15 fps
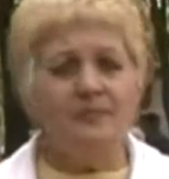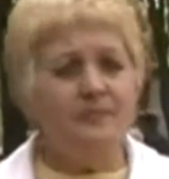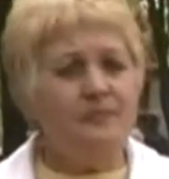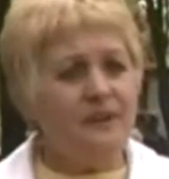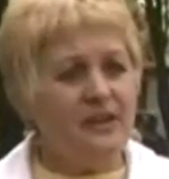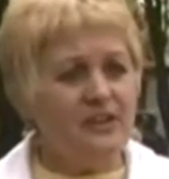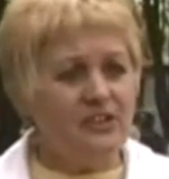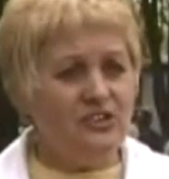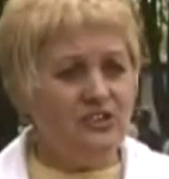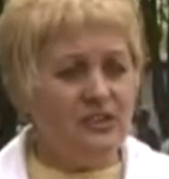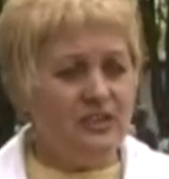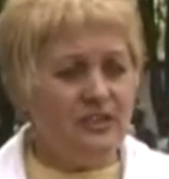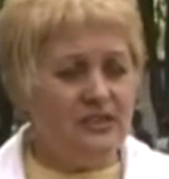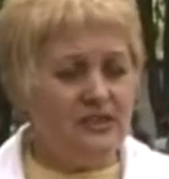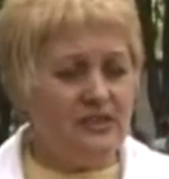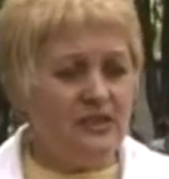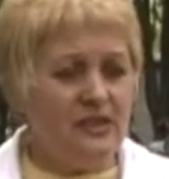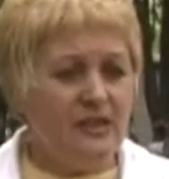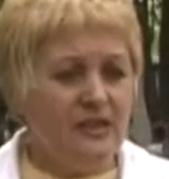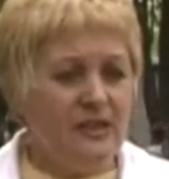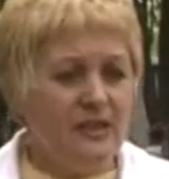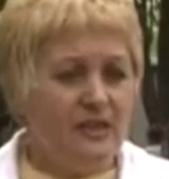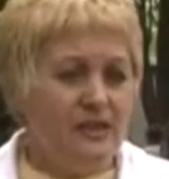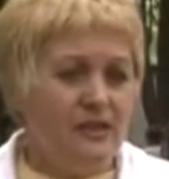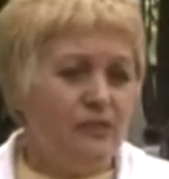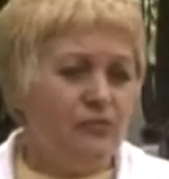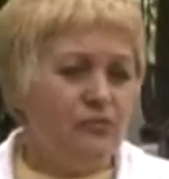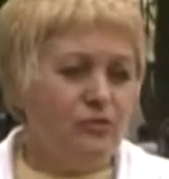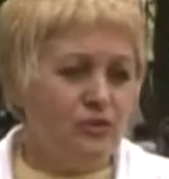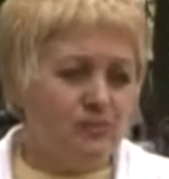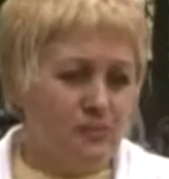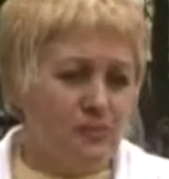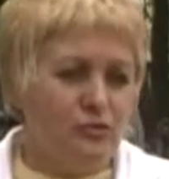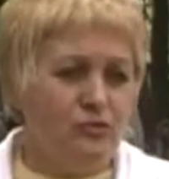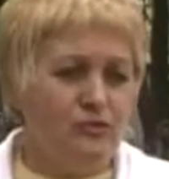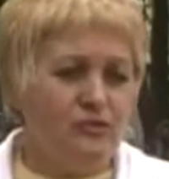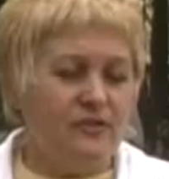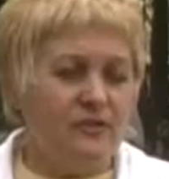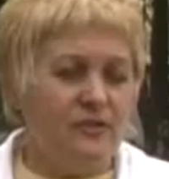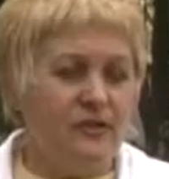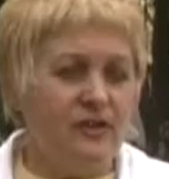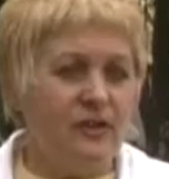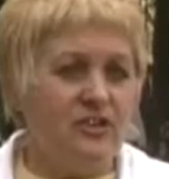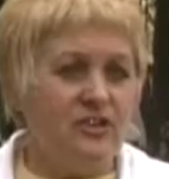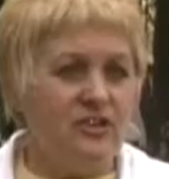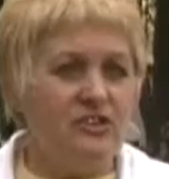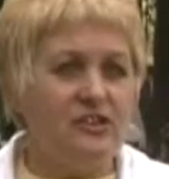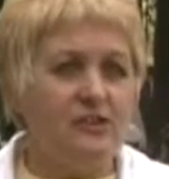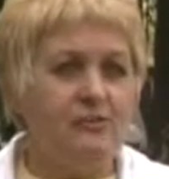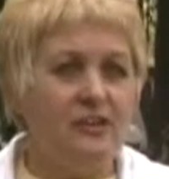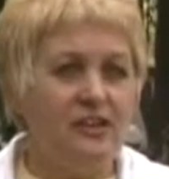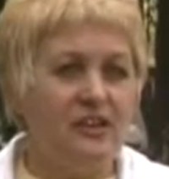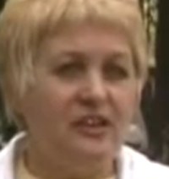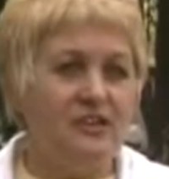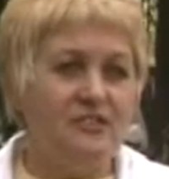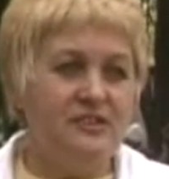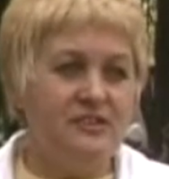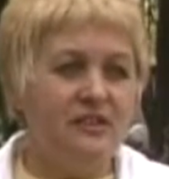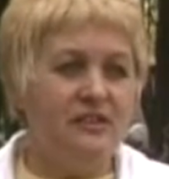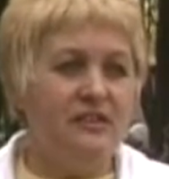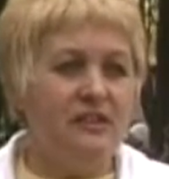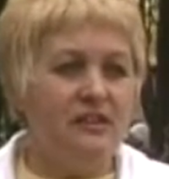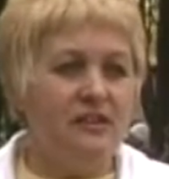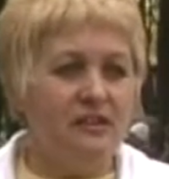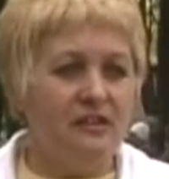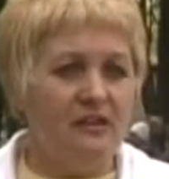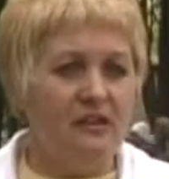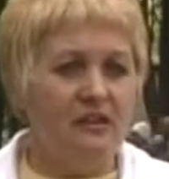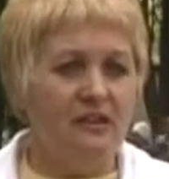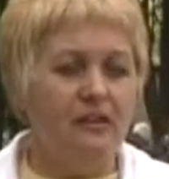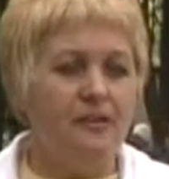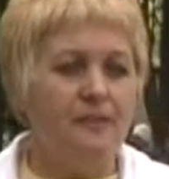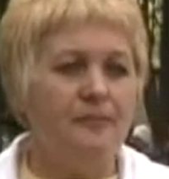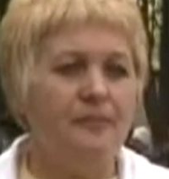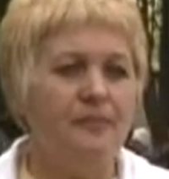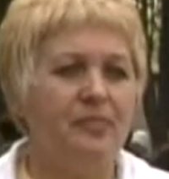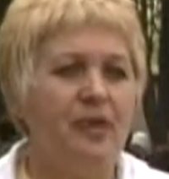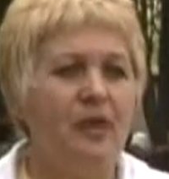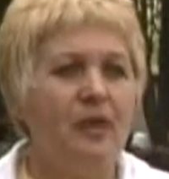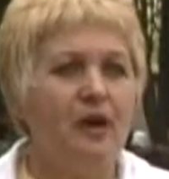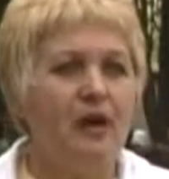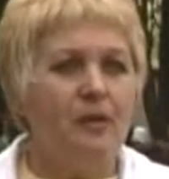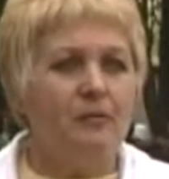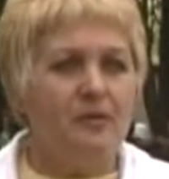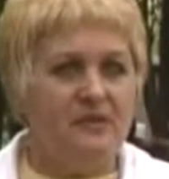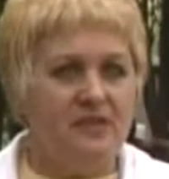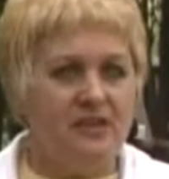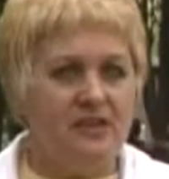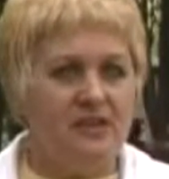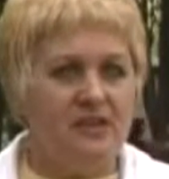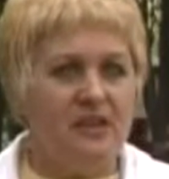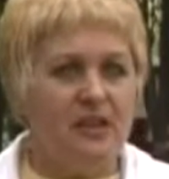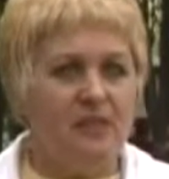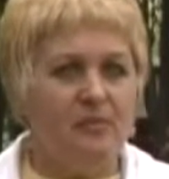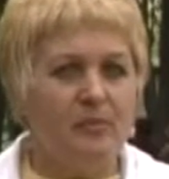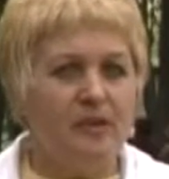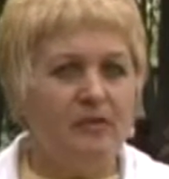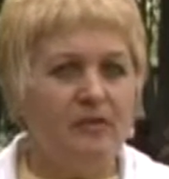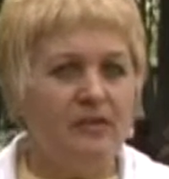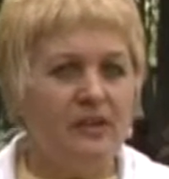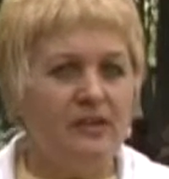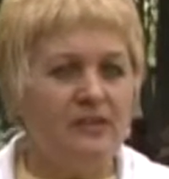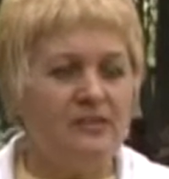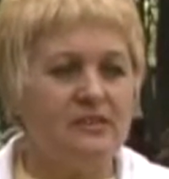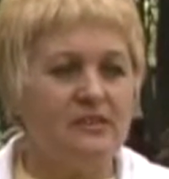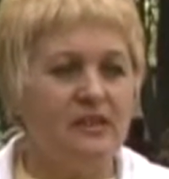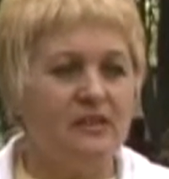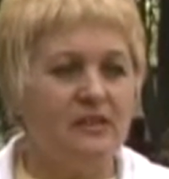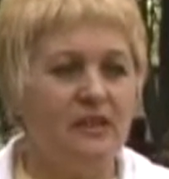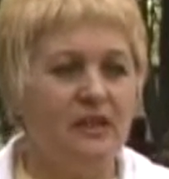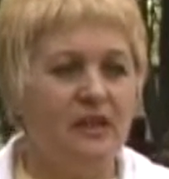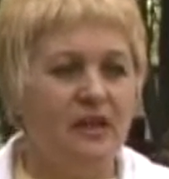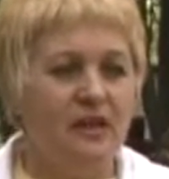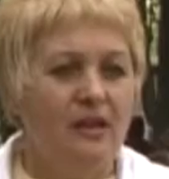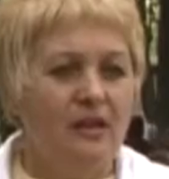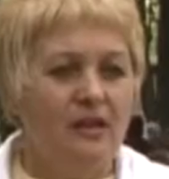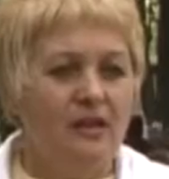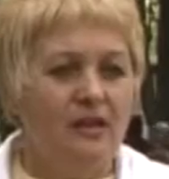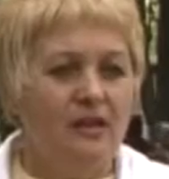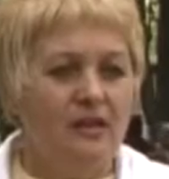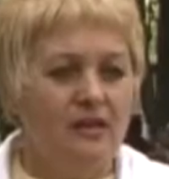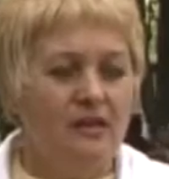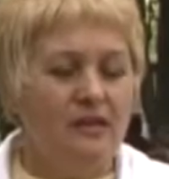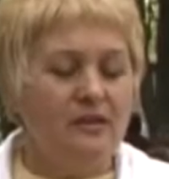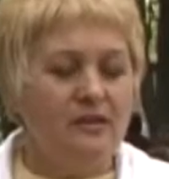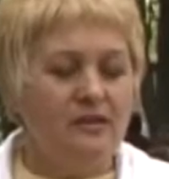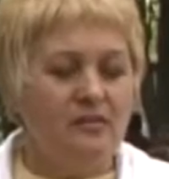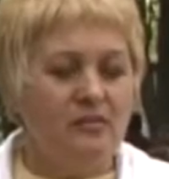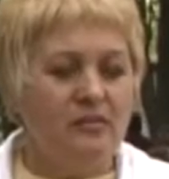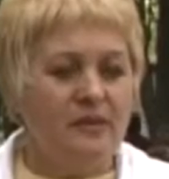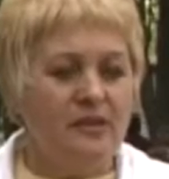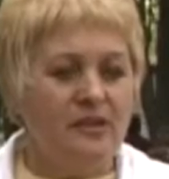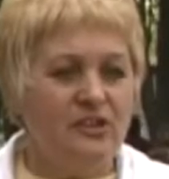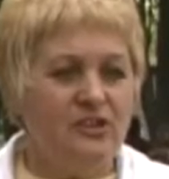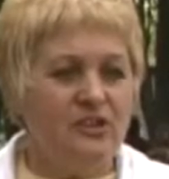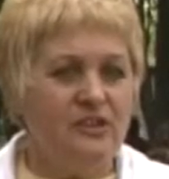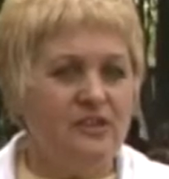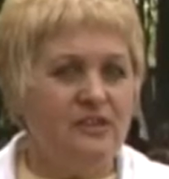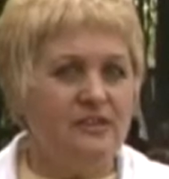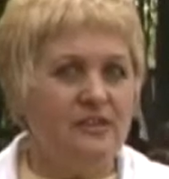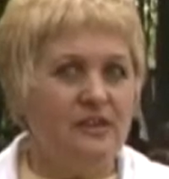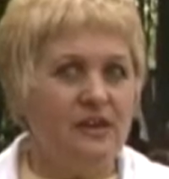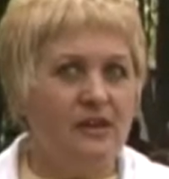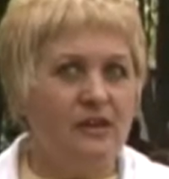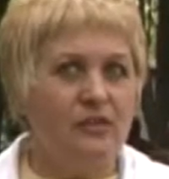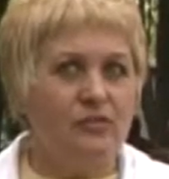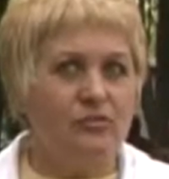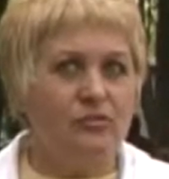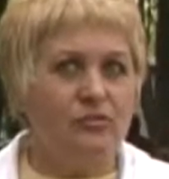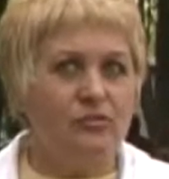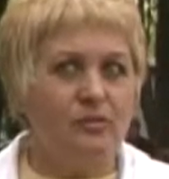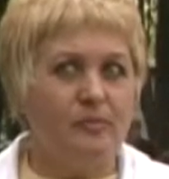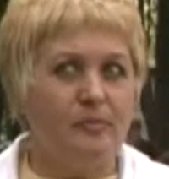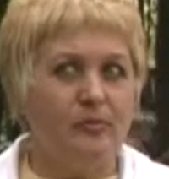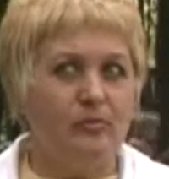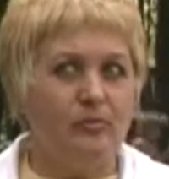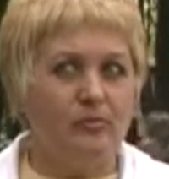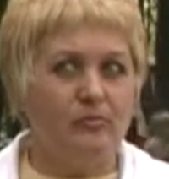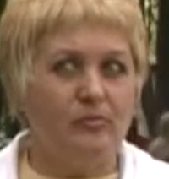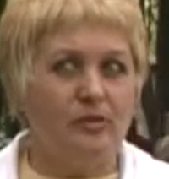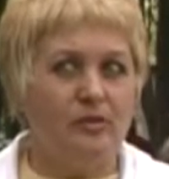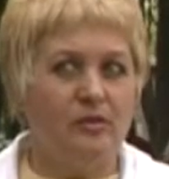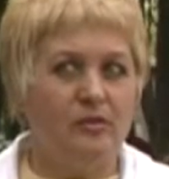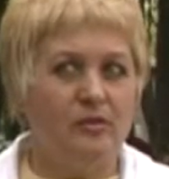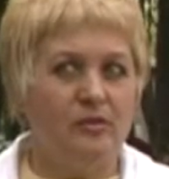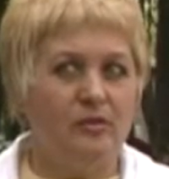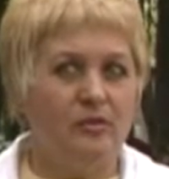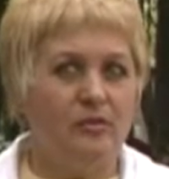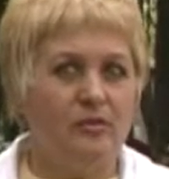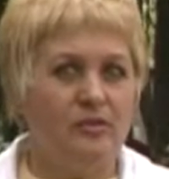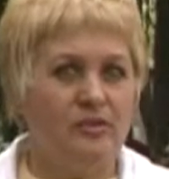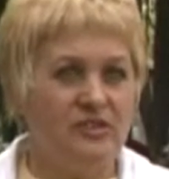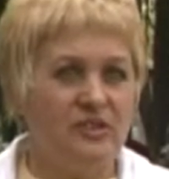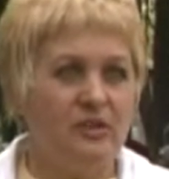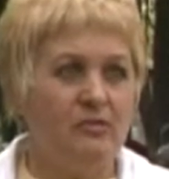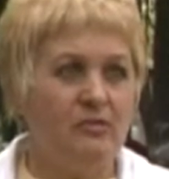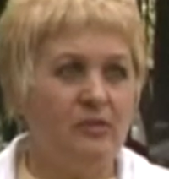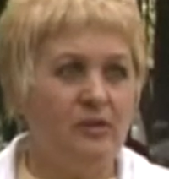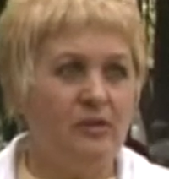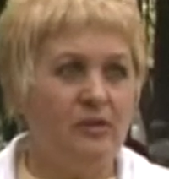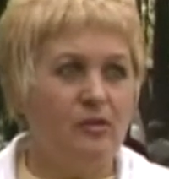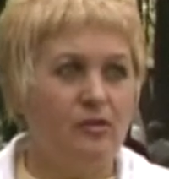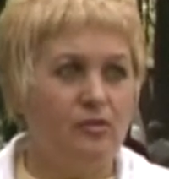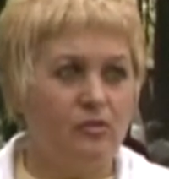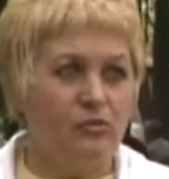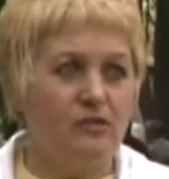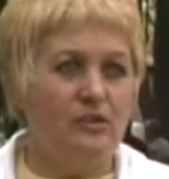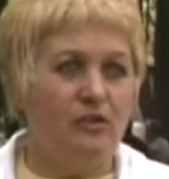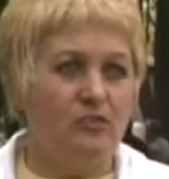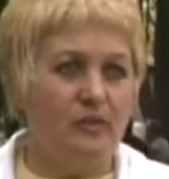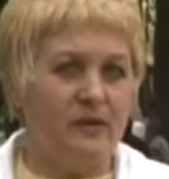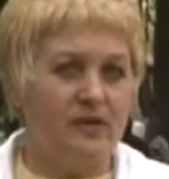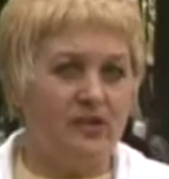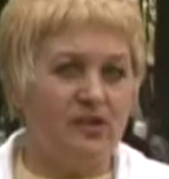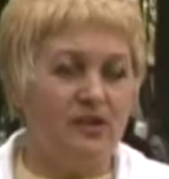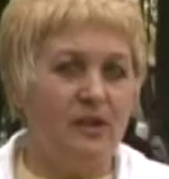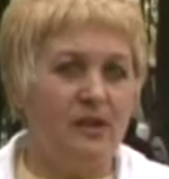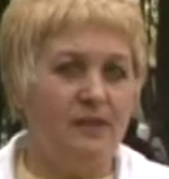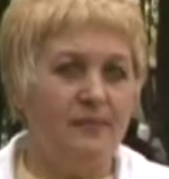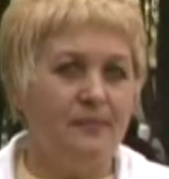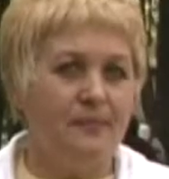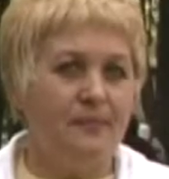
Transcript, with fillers: пролечилась, уже почувствовала, конечно, прилив сил, энергии, аппетит стал появляться. И пролечилась я уже потом семь курсов прошла –